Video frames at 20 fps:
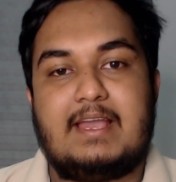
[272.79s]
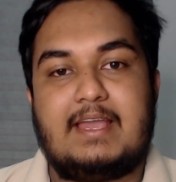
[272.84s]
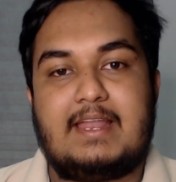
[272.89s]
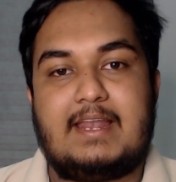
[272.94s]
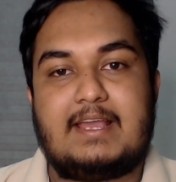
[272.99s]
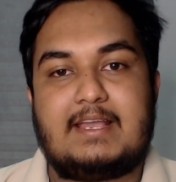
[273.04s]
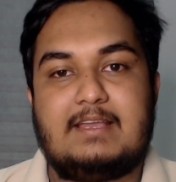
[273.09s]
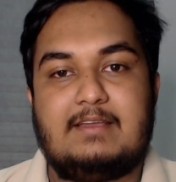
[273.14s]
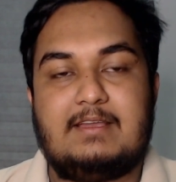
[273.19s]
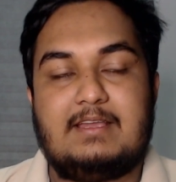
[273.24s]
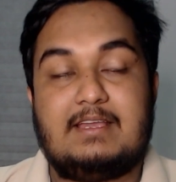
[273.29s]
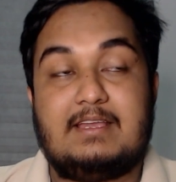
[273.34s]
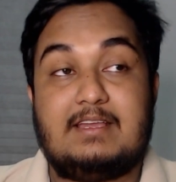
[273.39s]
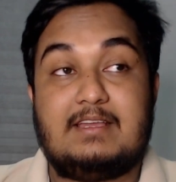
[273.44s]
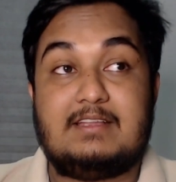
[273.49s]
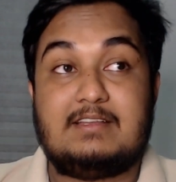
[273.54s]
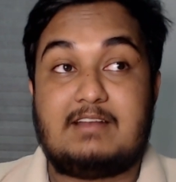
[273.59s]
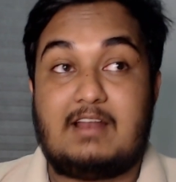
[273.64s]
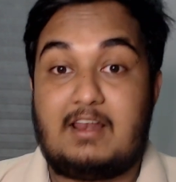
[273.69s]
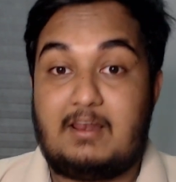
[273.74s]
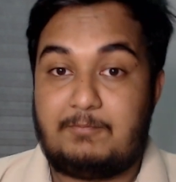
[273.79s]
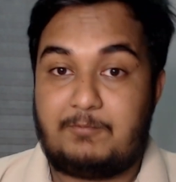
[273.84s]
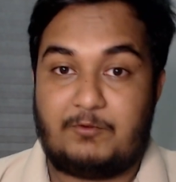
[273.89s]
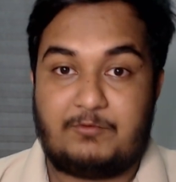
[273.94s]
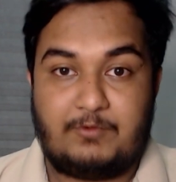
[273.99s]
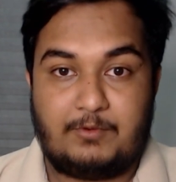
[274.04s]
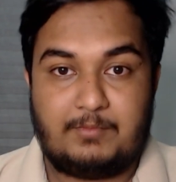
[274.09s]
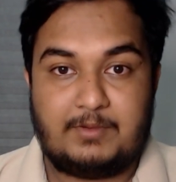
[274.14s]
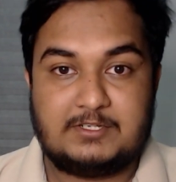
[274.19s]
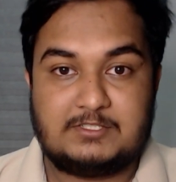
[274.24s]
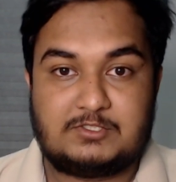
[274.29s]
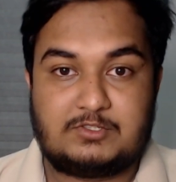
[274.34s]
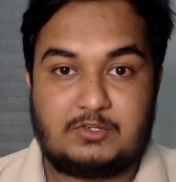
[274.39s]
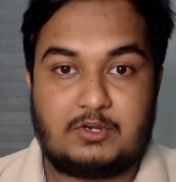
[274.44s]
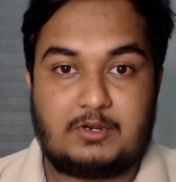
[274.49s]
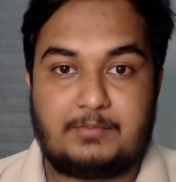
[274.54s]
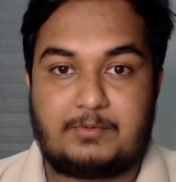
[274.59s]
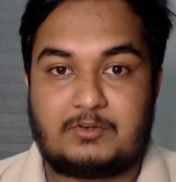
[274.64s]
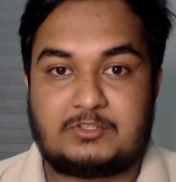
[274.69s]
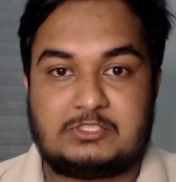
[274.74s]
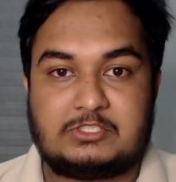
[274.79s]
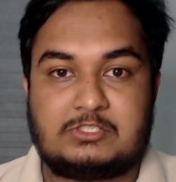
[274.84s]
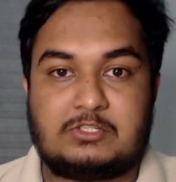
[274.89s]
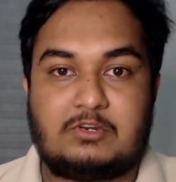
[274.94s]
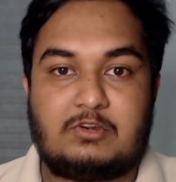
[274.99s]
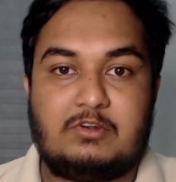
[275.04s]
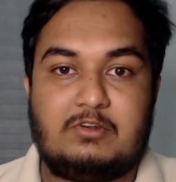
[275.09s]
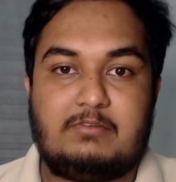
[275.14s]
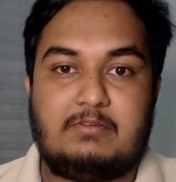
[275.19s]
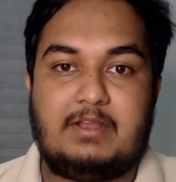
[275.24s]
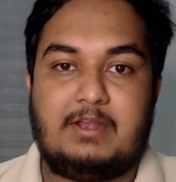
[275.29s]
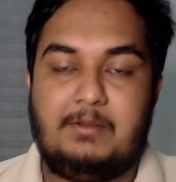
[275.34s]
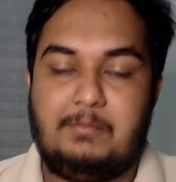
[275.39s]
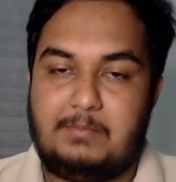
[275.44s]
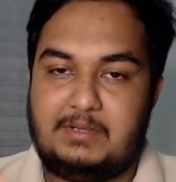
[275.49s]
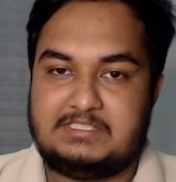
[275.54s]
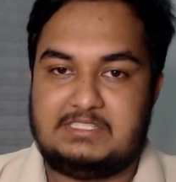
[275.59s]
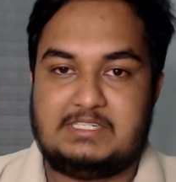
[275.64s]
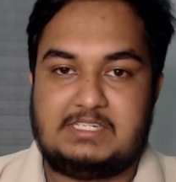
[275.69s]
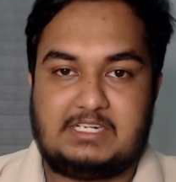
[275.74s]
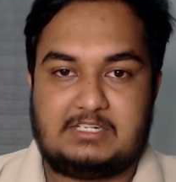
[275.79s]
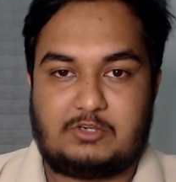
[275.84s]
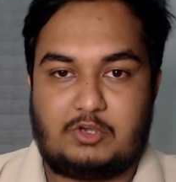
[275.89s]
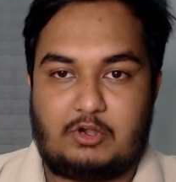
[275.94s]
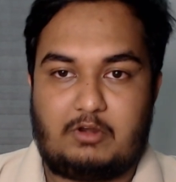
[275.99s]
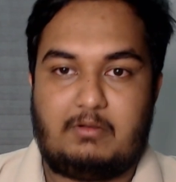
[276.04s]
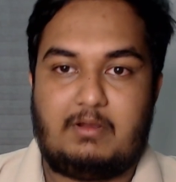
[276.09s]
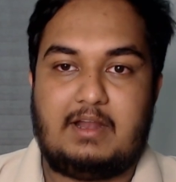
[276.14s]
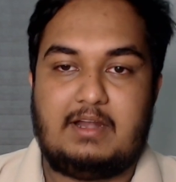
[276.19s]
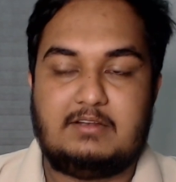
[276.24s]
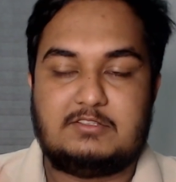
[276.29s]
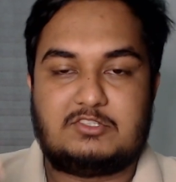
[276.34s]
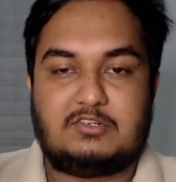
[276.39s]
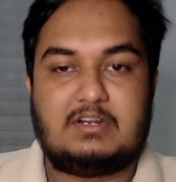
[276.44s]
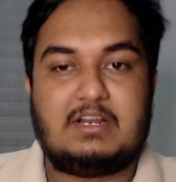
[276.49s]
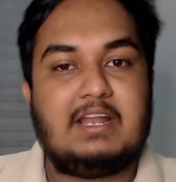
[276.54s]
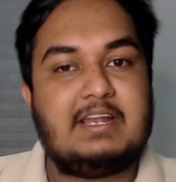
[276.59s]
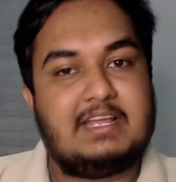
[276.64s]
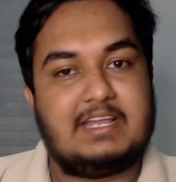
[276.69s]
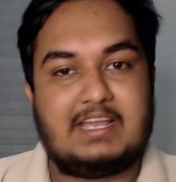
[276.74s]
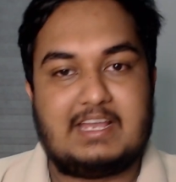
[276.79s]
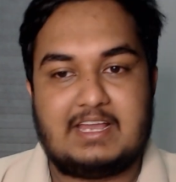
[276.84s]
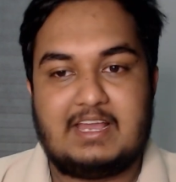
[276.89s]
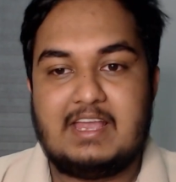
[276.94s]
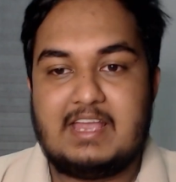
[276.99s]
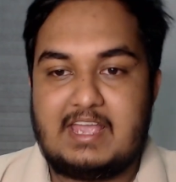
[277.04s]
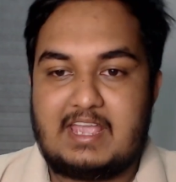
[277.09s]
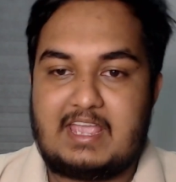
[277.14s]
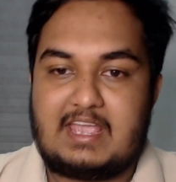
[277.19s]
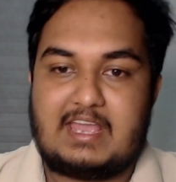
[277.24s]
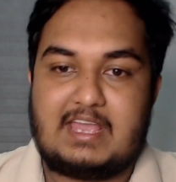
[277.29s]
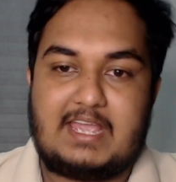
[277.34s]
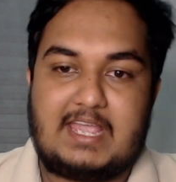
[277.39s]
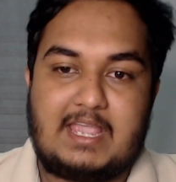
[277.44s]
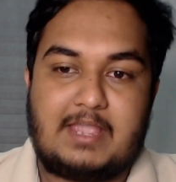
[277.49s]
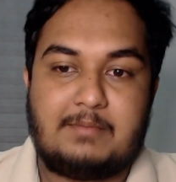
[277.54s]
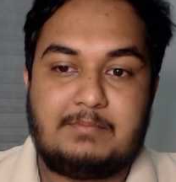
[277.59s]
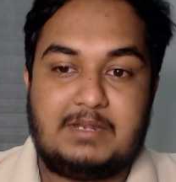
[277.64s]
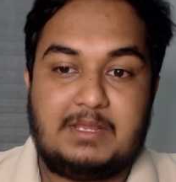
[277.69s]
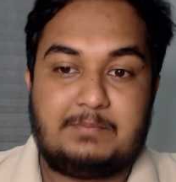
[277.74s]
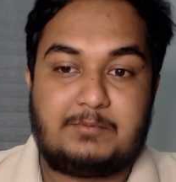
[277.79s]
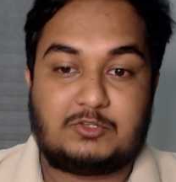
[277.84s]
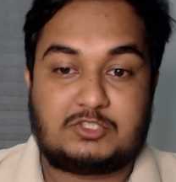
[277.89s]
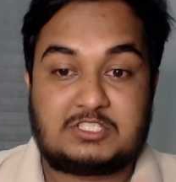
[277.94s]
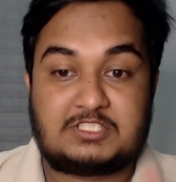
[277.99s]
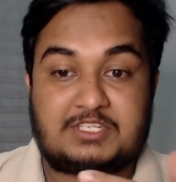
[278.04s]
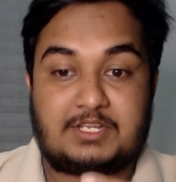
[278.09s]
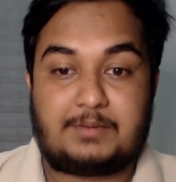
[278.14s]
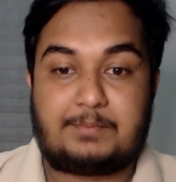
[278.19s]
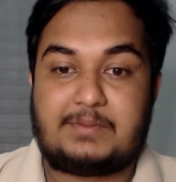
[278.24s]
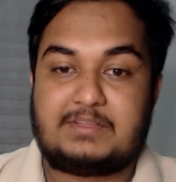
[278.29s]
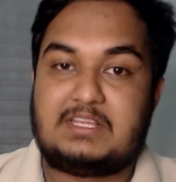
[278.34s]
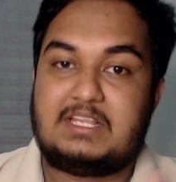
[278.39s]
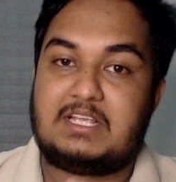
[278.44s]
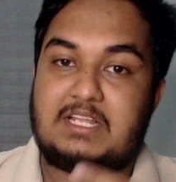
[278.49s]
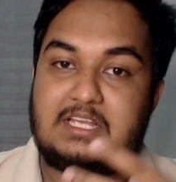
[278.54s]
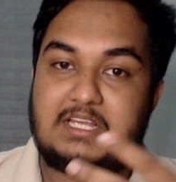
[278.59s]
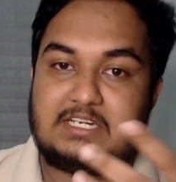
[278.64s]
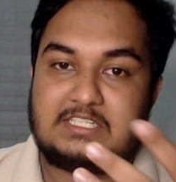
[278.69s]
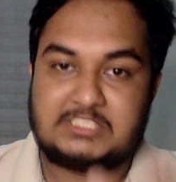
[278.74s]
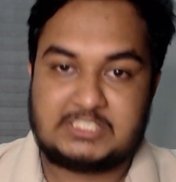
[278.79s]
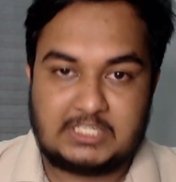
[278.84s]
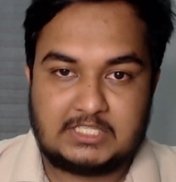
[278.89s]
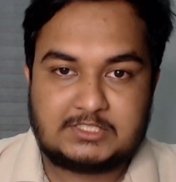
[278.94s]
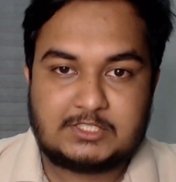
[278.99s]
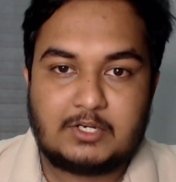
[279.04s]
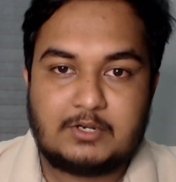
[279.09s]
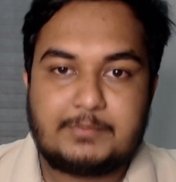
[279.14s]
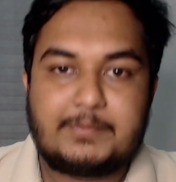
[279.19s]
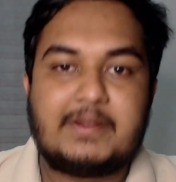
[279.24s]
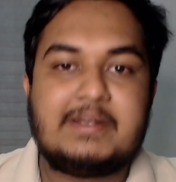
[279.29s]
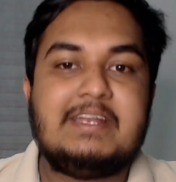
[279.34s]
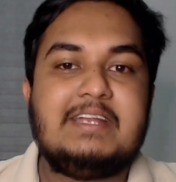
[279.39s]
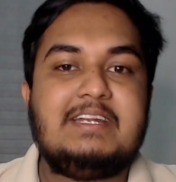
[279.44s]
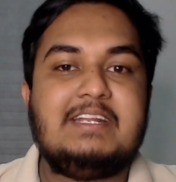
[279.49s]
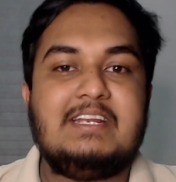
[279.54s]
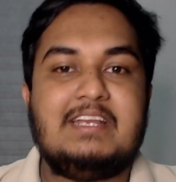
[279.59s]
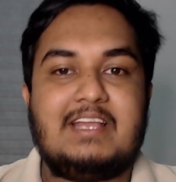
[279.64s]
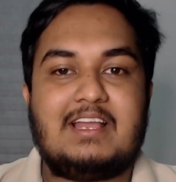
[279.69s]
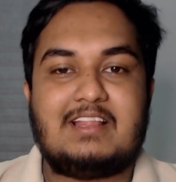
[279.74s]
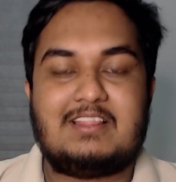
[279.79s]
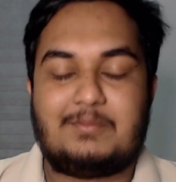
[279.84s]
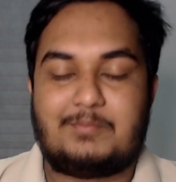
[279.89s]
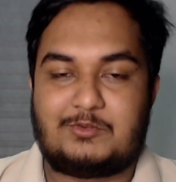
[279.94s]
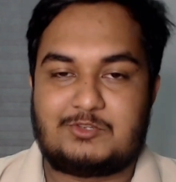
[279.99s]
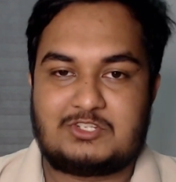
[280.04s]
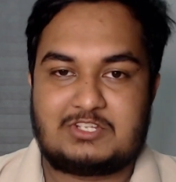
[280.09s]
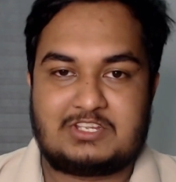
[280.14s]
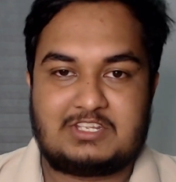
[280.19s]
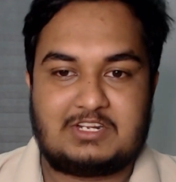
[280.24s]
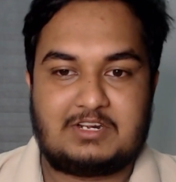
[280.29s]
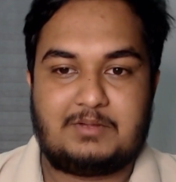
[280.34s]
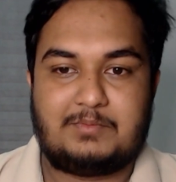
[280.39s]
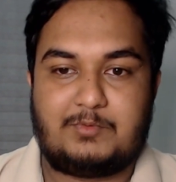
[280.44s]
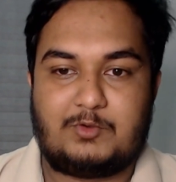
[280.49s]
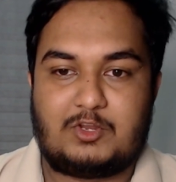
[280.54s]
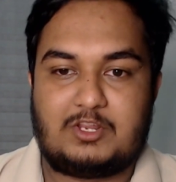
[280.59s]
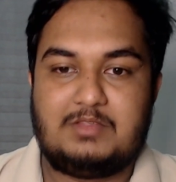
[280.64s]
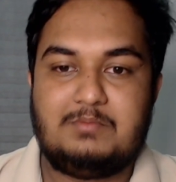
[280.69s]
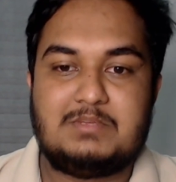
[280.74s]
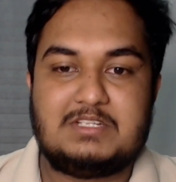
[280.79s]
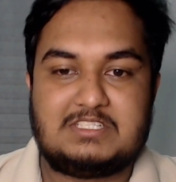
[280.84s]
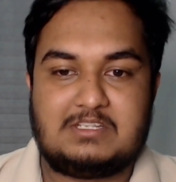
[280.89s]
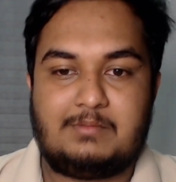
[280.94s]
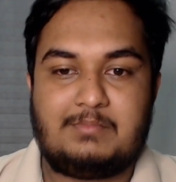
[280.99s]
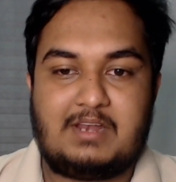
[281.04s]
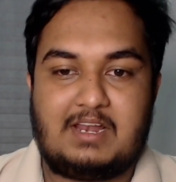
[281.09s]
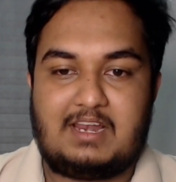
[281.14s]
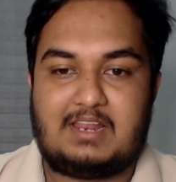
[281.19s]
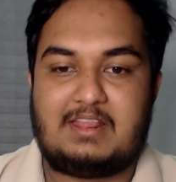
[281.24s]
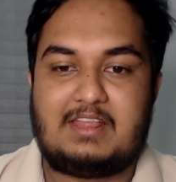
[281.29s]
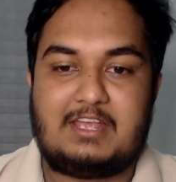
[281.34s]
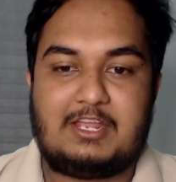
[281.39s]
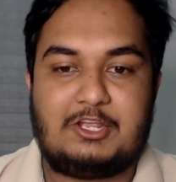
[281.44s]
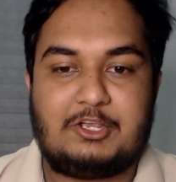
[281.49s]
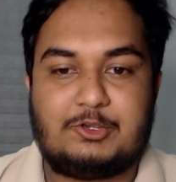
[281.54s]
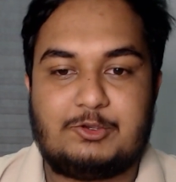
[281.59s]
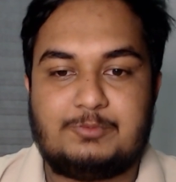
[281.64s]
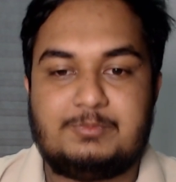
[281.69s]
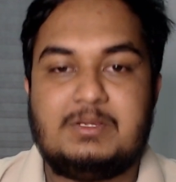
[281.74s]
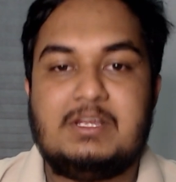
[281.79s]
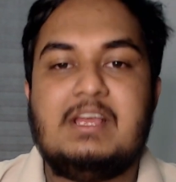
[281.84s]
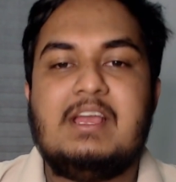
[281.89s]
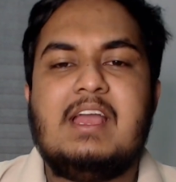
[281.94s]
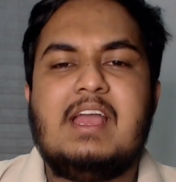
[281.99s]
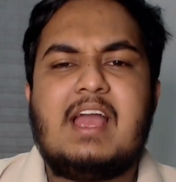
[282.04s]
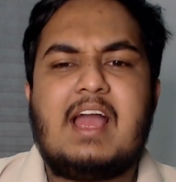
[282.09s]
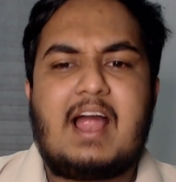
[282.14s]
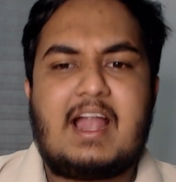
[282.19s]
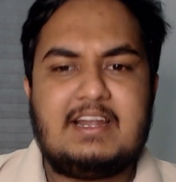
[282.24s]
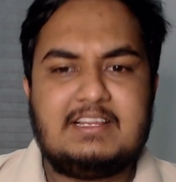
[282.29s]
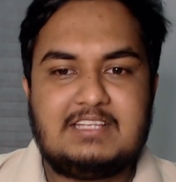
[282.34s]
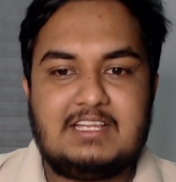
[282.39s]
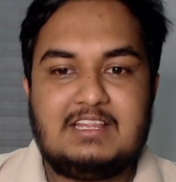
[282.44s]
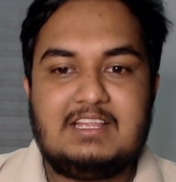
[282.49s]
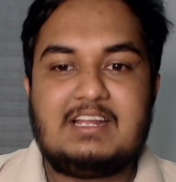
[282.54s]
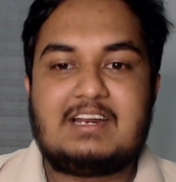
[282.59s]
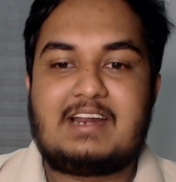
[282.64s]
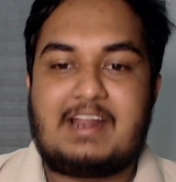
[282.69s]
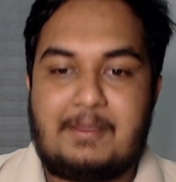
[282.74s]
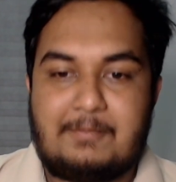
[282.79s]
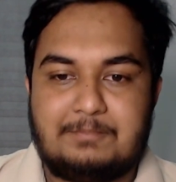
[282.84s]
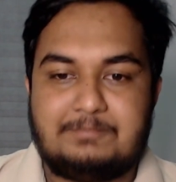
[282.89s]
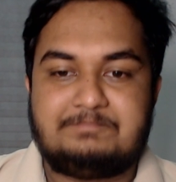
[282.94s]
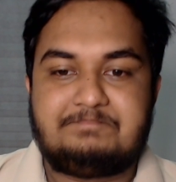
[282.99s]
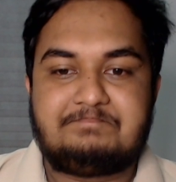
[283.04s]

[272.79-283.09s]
எனக்கு நல்ல பர்ஃபார்மன்ஸோட ப்ரொசஸர் ஒன்று வேணும் பட்ஜெட் குறவான்னு சொன்னால் நீங்கள் ஏஎம்டி ப்ரொசஸரை பற்றி ரிசர்ச் ஒன்று பண்ணிவிட்டு நீங்கள் அந்த ப்ரொசஸருக்கு போகிறது மிச்சம் நல்லதாக இருக்கும் அடுத்தது ரேம்